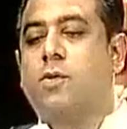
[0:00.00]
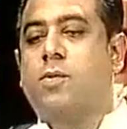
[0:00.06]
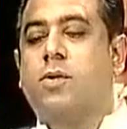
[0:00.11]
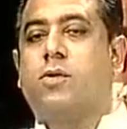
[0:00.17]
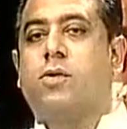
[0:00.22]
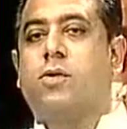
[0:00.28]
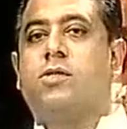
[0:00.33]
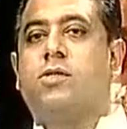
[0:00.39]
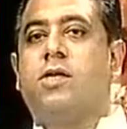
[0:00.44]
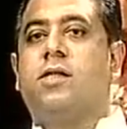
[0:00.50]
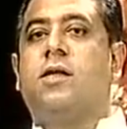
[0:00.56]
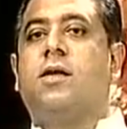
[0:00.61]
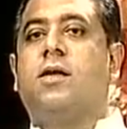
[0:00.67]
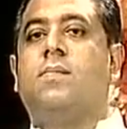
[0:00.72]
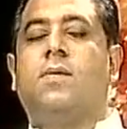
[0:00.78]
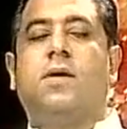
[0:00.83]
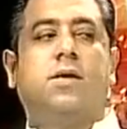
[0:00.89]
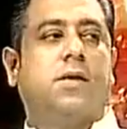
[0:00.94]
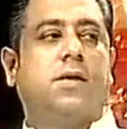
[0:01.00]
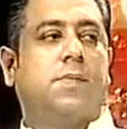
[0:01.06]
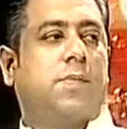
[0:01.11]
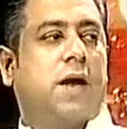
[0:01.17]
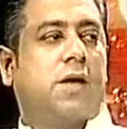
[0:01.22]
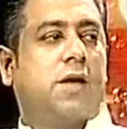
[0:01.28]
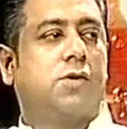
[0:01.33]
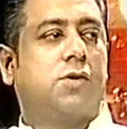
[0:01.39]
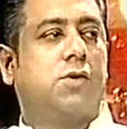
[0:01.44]
প্রথমত যেদিন
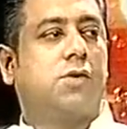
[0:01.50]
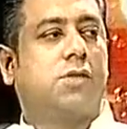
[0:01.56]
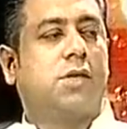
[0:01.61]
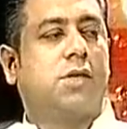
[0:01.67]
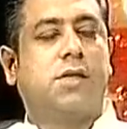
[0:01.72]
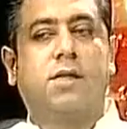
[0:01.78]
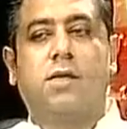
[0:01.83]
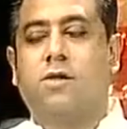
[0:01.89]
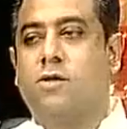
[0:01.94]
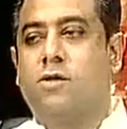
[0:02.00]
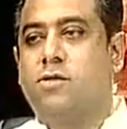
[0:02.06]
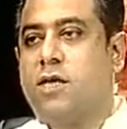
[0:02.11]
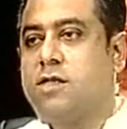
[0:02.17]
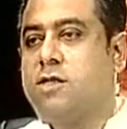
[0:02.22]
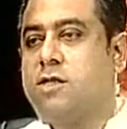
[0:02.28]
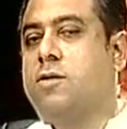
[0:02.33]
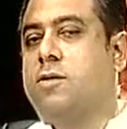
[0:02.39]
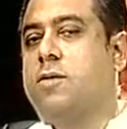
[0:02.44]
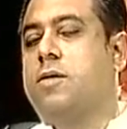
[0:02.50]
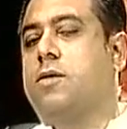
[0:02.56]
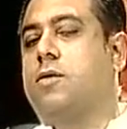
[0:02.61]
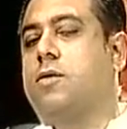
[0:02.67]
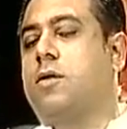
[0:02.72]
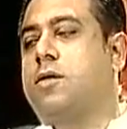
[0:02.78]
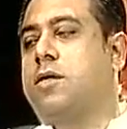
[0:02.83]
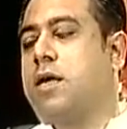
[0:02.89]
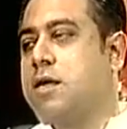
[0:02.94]
বিলটি পাশ হলো সেদিন কিন্তু
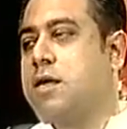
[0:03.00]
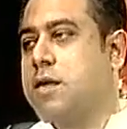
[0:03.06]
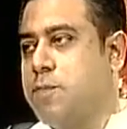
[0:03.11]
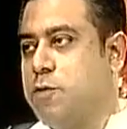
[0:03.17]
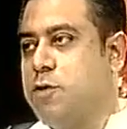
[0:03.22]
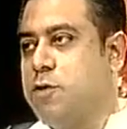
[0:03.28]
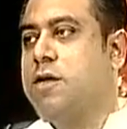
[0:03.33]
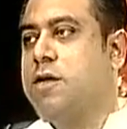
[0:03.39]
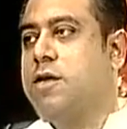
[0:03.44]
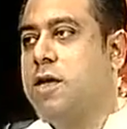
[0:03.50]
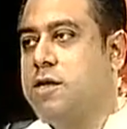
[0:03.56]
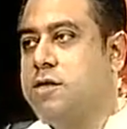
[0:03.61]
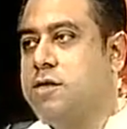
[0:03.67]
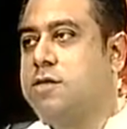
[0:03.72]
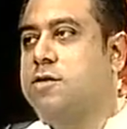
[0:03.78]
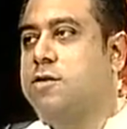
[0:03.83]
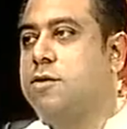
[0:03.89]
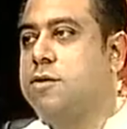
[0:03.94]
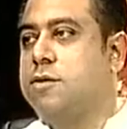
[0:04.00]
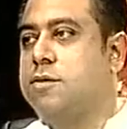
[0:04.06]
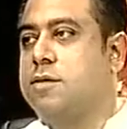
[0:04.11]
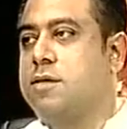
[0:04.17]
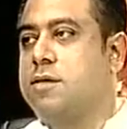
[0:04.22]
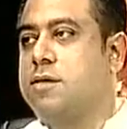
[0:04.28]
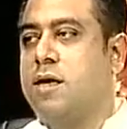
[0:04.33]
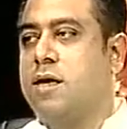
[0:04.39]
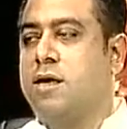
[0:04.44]
জাতীয়তাবাদী দল থেকে একটা প্রতিক্রিয়া এসেছিল
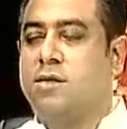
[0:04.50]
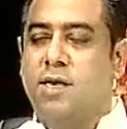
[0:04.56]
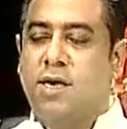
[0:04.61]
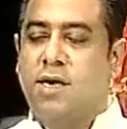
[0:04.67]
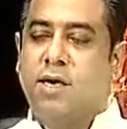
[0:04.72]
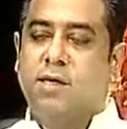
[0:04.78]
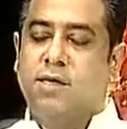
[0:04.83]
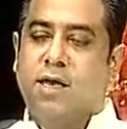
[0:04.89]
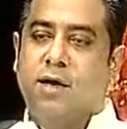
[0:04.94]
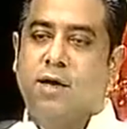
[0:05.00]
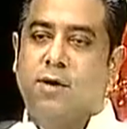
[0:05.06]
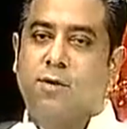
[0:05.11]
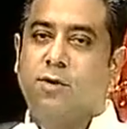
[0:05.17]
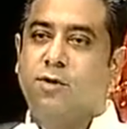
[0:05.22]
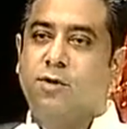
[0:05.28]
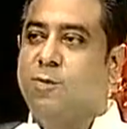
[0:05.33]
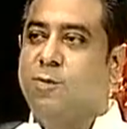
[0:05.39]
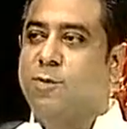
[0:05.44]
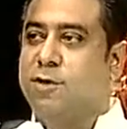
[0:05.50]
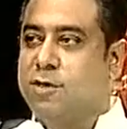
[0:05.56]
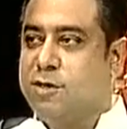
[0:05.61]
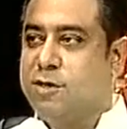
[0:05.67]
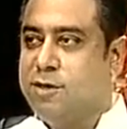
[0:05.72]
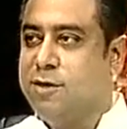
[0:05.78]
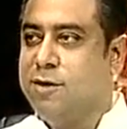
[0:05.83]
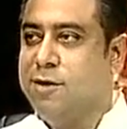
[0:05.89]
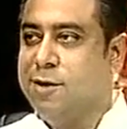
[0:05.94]
তাই সেখানে তারা কোনো
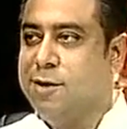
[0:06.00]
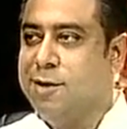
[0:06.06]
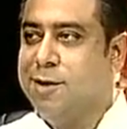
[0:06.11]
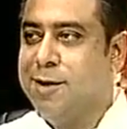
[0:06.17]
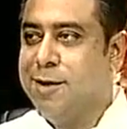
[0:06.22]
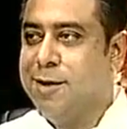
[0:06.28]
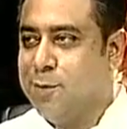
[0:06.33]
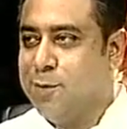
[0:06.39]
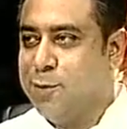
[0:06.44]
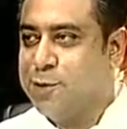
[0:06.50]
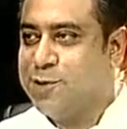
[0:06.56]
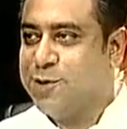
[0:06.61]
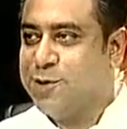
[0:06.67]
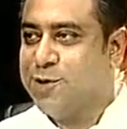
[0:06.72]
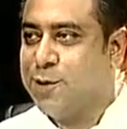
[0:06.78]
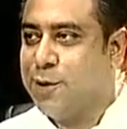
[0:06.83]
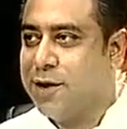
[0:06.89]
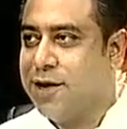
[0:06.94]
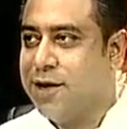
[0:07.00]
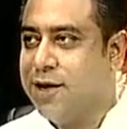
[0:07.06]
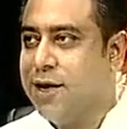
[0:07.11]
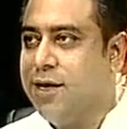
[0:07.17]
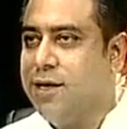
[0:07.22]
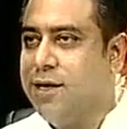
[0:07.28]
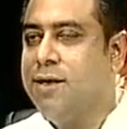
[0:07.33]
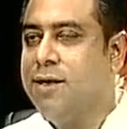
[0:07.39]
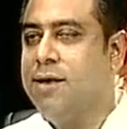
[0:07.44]
দ্বিমত পোষণ
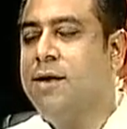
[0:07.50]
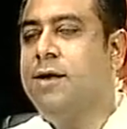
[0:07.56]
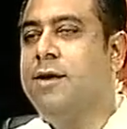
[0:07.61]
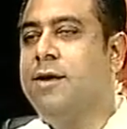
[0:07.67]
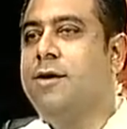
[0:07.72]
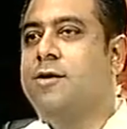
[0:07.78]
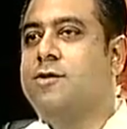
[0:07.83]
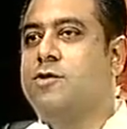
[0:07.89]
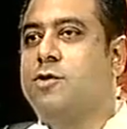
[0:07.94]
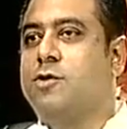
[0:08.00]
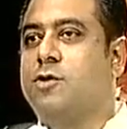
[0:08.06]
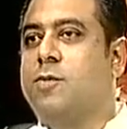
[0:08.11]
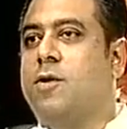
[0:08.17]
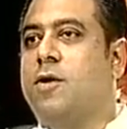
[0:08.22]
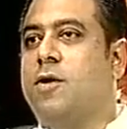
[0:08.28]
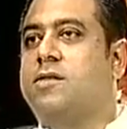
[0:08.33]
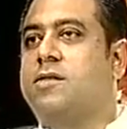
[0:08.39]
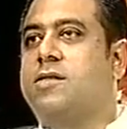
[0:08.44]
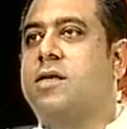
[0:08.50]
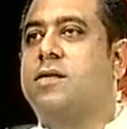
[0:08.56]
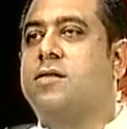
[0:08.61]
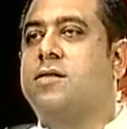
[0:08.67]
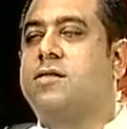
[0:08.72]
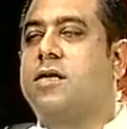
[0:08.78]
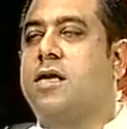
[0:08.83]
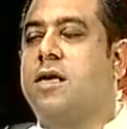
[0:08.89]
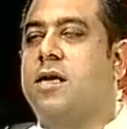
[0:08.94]
করেননি শুধু
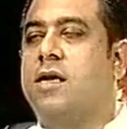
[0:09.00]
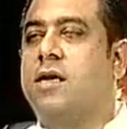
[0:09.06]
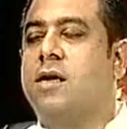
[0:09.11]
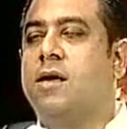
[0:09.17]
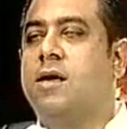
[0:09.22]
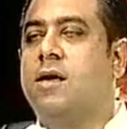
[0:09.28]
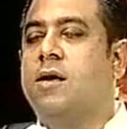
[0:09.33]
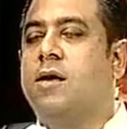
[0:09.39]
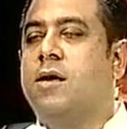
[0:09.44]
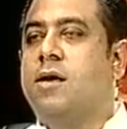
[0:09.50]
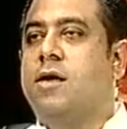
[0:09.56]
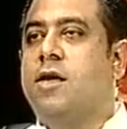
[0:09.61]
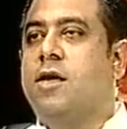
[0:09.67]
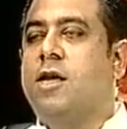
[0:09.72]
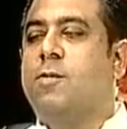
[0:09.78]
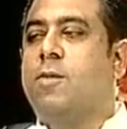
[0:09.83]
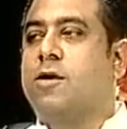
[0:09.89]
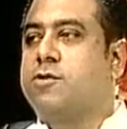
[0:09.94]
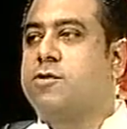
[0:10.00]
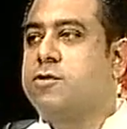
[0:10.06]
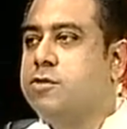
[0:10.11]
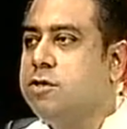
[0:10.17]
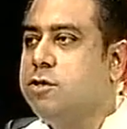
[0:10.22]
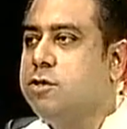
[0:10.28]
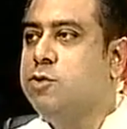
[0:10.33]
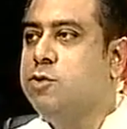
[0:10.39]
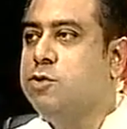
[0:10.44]
বলেছেন যে
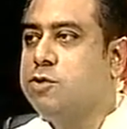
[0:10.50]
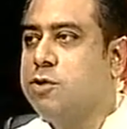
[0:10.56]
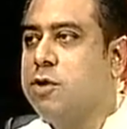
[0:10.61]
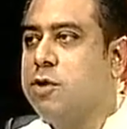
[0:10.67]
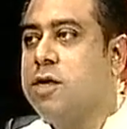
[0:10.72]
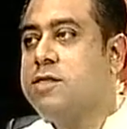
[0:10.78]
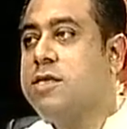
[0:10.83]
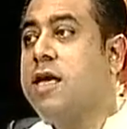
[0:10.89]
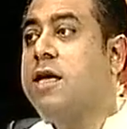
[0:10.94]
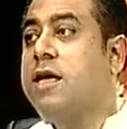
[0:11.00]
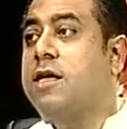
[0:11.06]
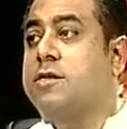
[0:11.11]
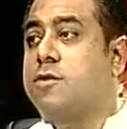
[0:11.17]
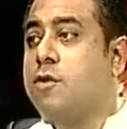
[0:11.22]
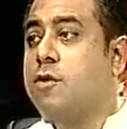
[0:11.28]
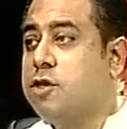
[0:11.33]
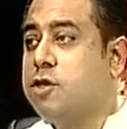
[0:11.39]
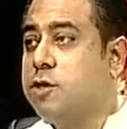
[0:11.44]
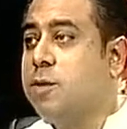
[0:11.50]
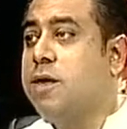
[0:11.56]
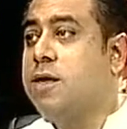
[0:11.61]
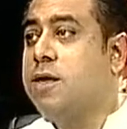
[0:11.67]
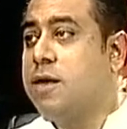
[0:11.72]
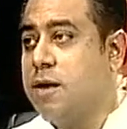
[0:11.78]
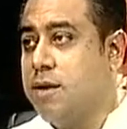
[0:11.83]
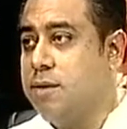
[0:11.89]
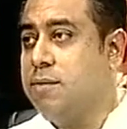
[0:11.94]
নির্বাচন যদি সুষ্ঠু হয় সেই ক্ষেত্রে হয়তো
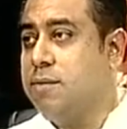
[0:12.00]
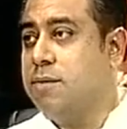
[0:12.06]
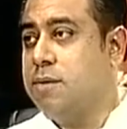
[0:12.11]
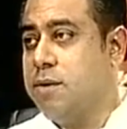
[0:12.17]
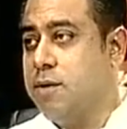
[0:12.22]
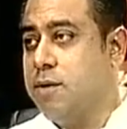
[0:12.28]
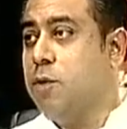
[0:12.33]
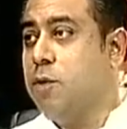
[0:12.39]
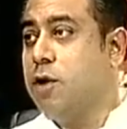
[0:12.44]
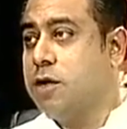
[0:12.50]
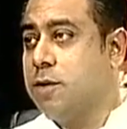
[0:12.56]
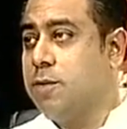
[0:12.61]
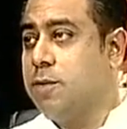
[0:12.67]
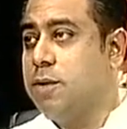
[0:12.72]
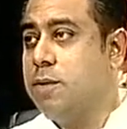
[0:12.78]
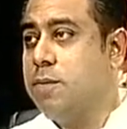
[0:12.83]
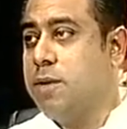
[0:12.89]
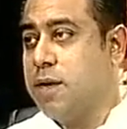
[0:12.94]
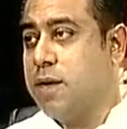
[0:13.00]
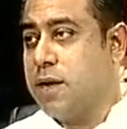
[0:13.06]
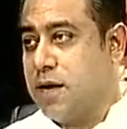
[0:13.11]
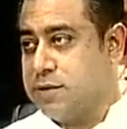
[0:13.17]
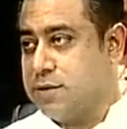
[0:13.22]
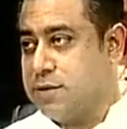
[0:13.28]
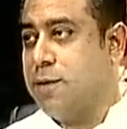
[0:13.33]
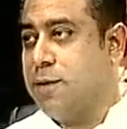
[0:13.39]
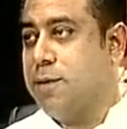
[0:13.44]
এটা ওয়ার্কেবল বাট
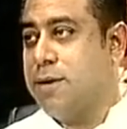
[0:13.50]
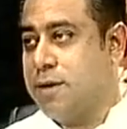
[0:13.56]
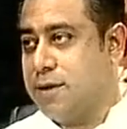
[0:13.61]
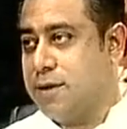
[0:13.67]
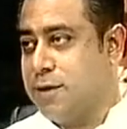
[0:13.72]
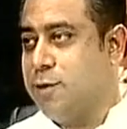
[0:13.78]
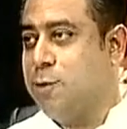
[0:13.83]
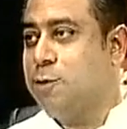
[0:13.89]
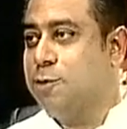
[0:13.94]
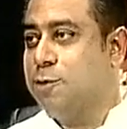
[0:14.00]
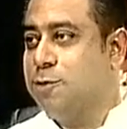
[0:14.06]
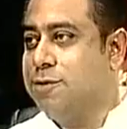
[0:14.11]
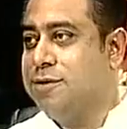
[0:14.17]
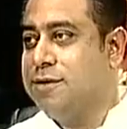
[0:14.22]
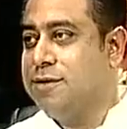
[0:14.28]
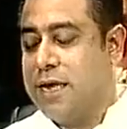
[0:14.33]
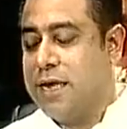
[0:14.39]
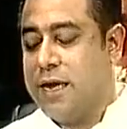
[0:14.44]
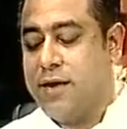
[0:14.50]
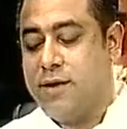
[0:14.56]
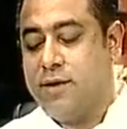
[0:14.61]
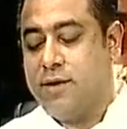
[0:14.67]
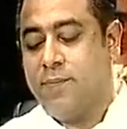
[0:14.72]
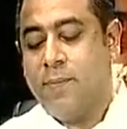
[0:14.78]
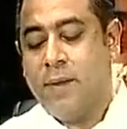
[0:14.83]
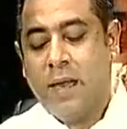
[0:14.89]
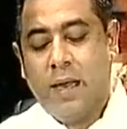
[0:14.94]
আজকে আবার একটা নতুন
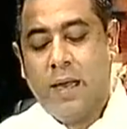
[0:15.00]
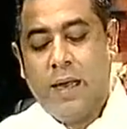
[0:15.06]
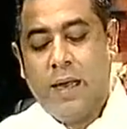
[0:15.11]
স্ট্যান্ড